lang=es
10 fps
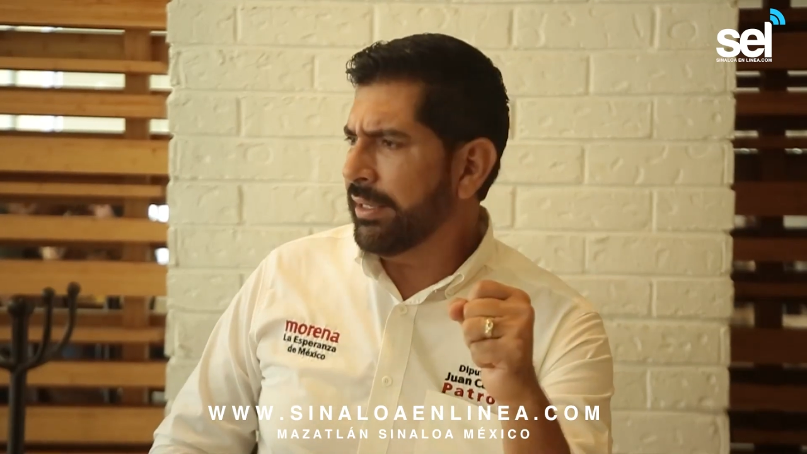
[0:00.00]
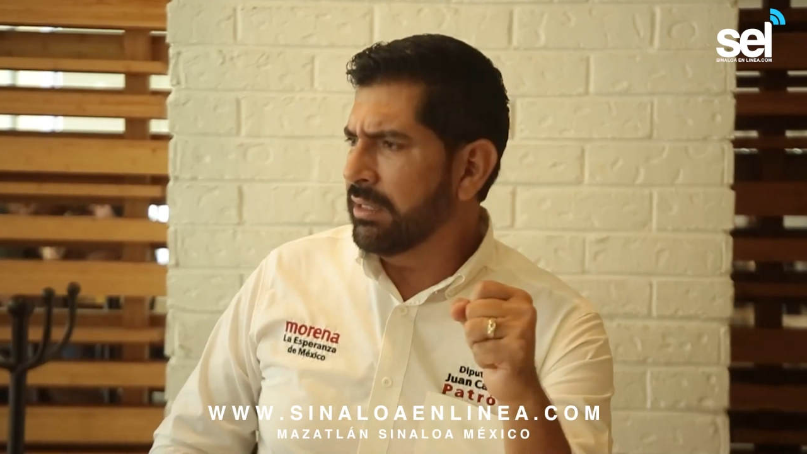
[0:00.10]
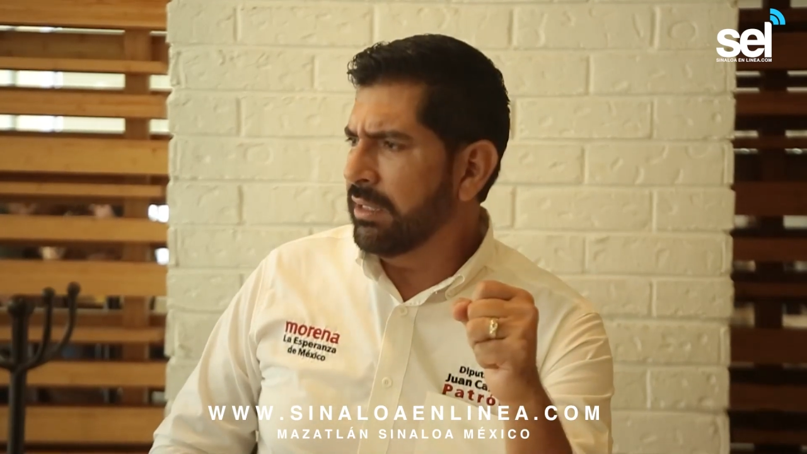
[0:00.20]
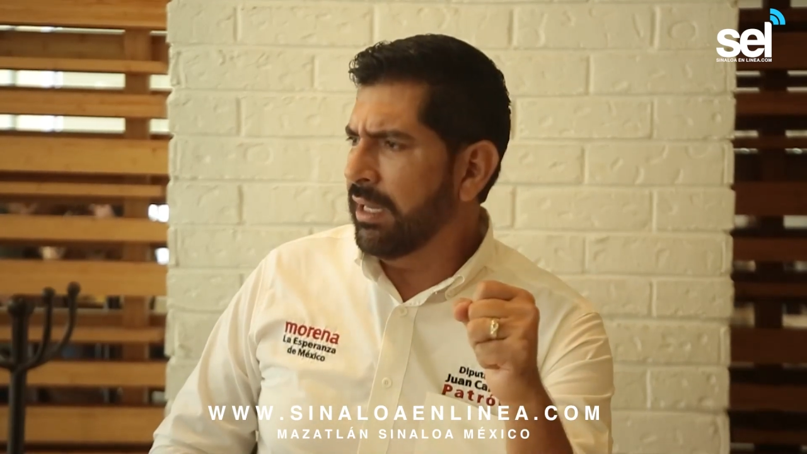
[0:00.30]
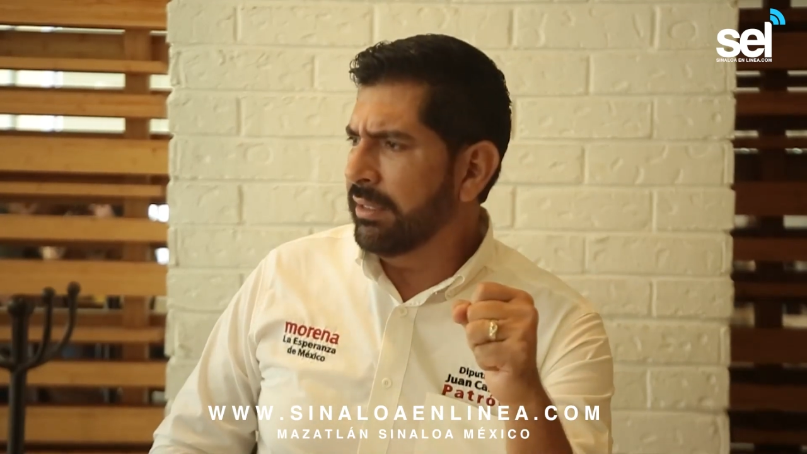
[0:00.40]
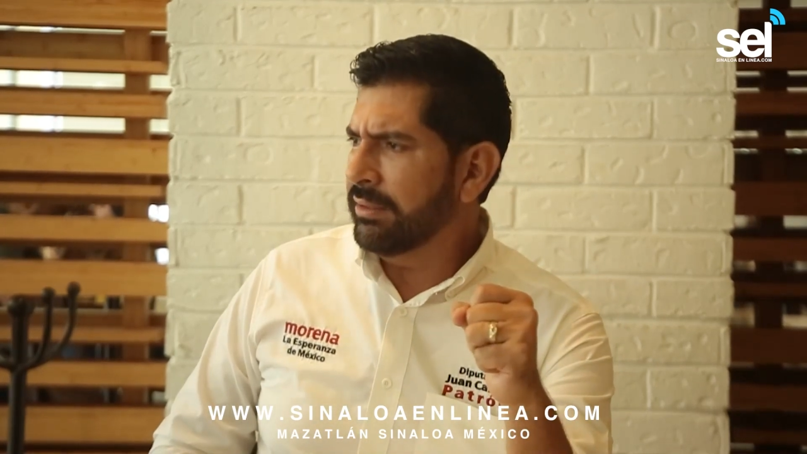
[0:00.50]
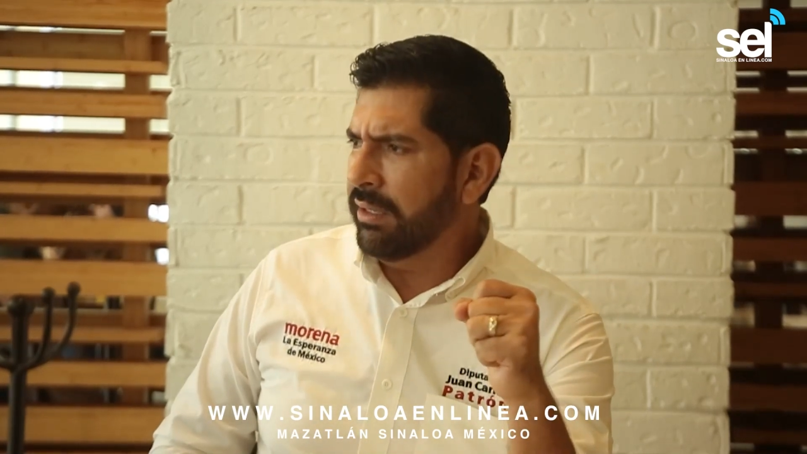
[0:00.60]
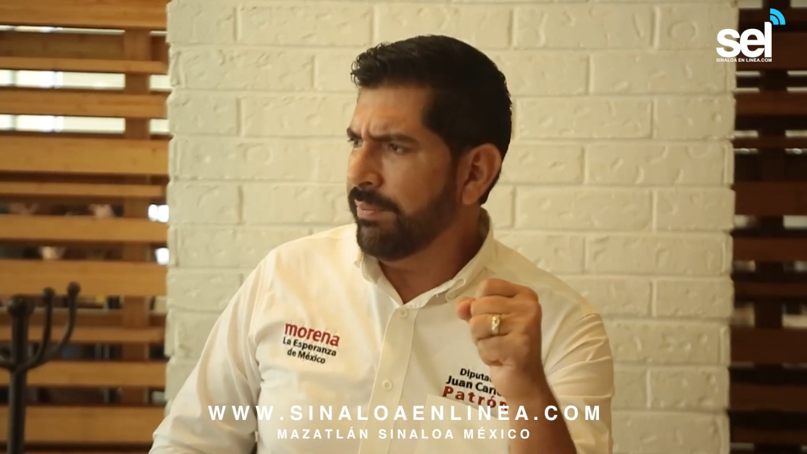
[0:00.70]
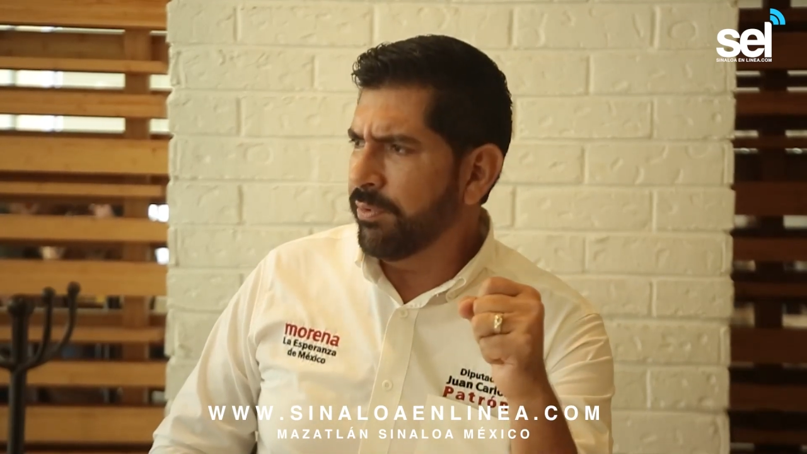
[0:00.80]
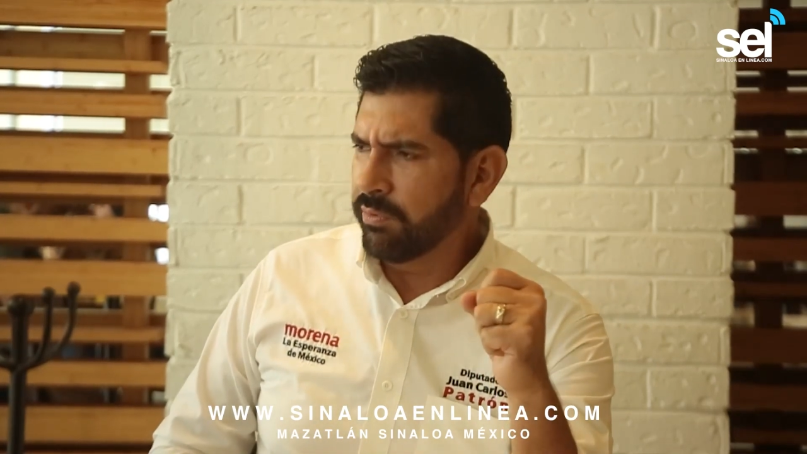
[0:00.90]

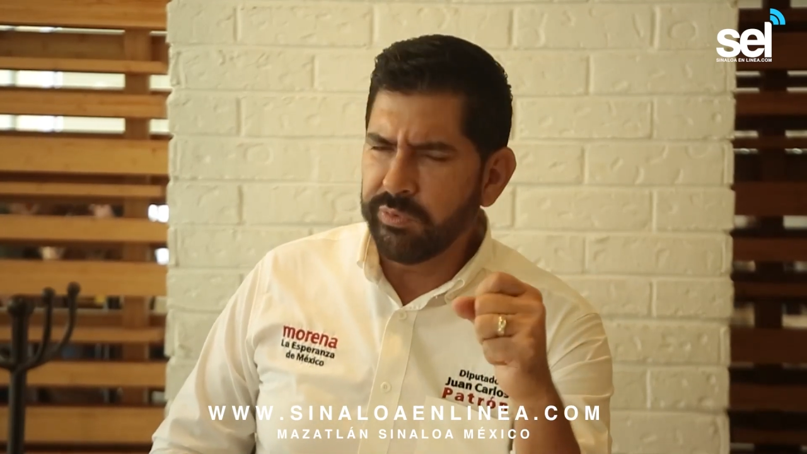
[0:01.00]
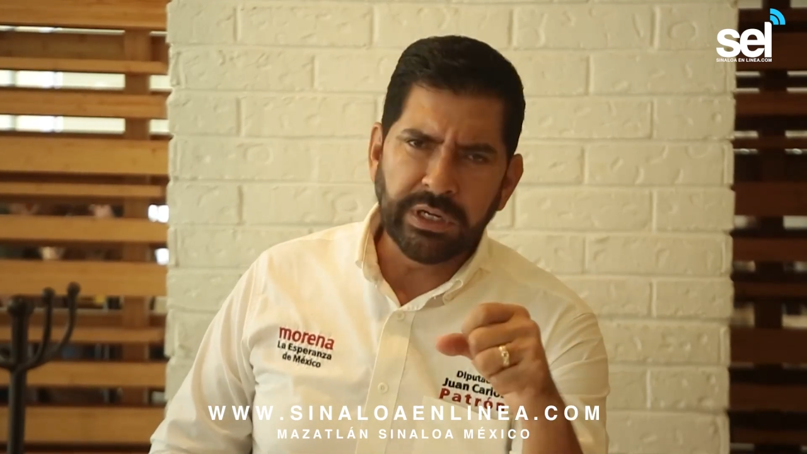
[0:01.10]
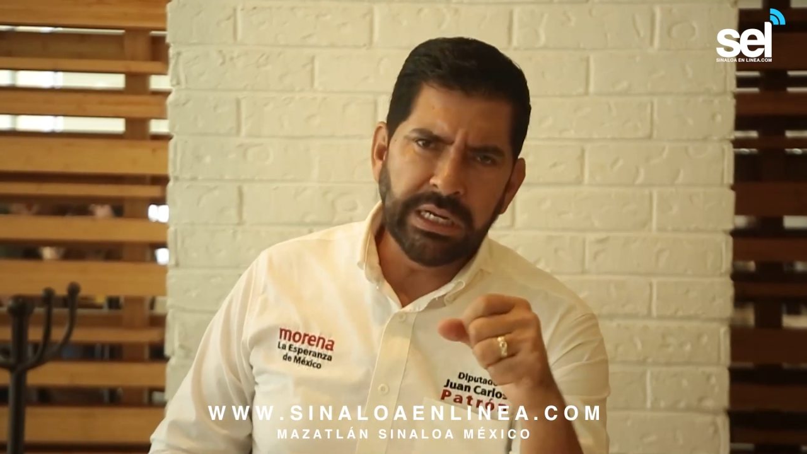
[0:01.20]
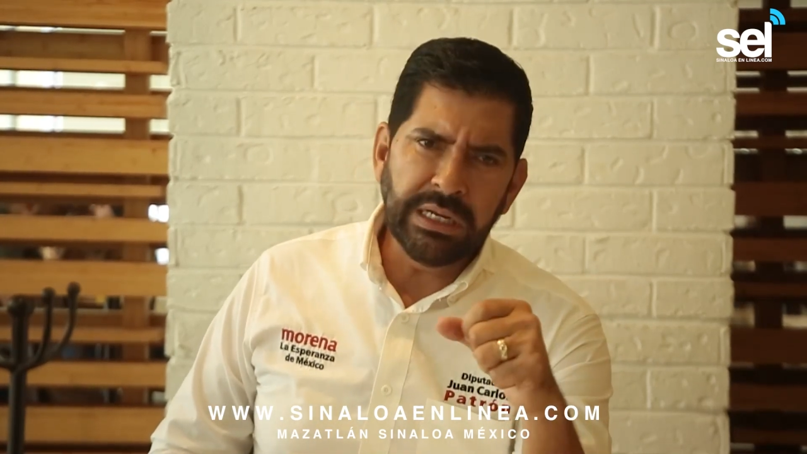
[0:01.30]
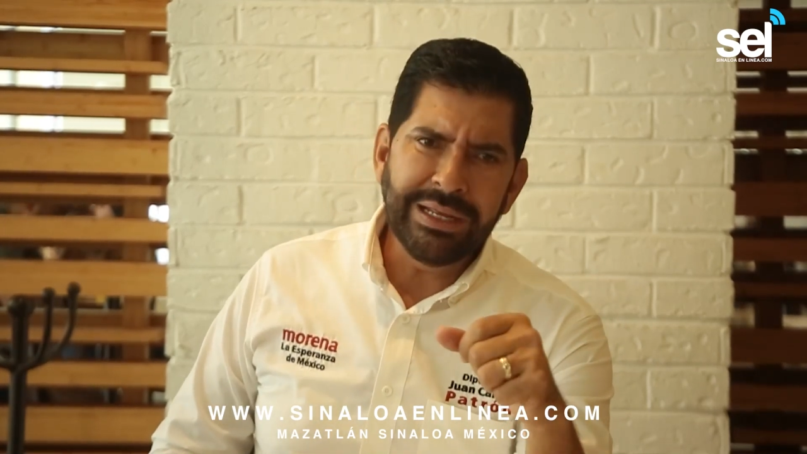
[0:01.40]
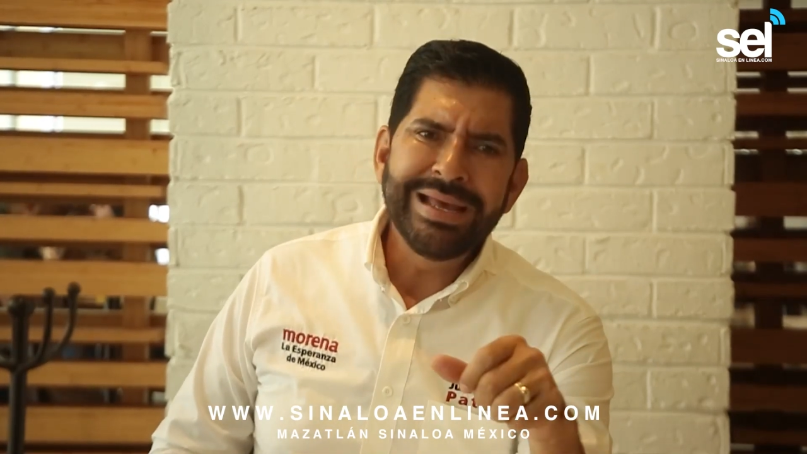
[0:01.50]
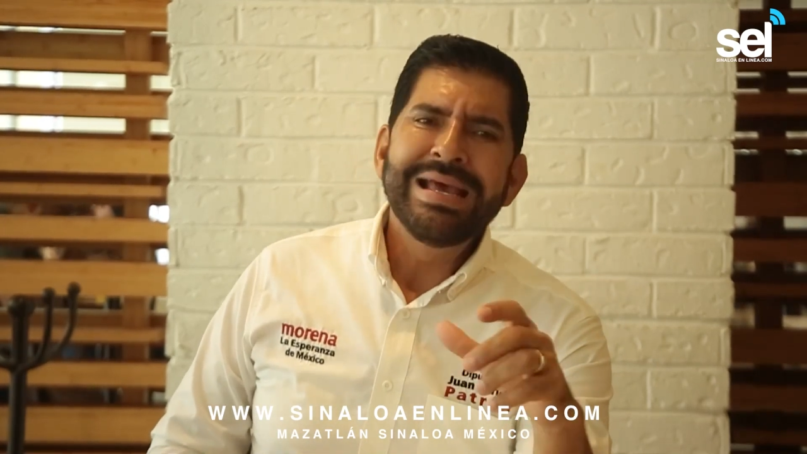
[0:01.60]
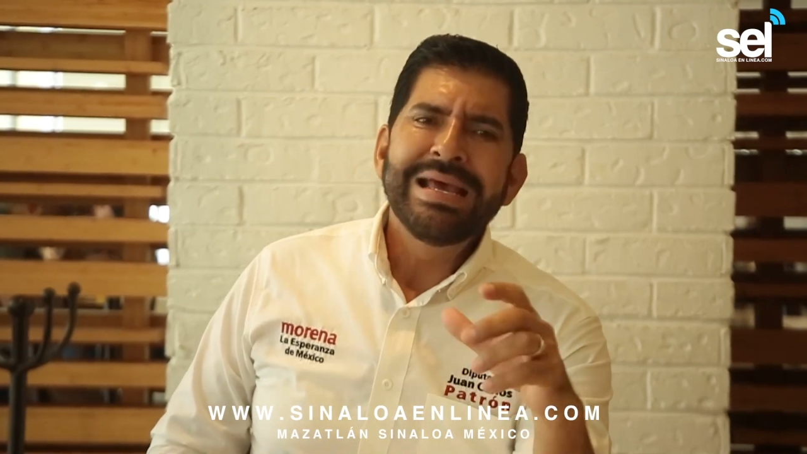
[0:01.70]
candidata por Morena.